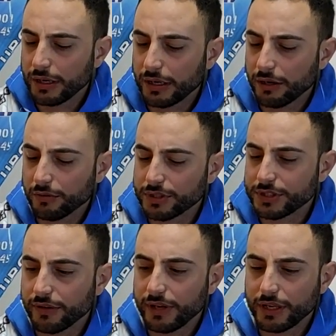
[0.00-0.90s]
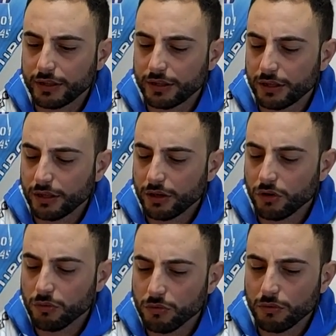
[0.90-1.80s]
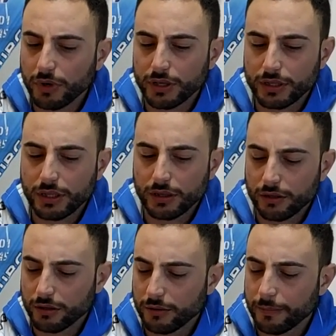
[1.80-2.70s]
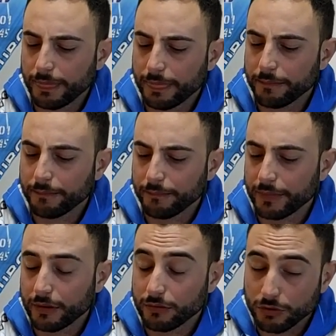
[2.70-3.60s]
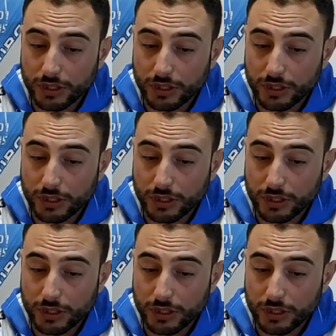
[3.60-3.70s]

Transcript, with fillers: a questi eventi comunque di ehm,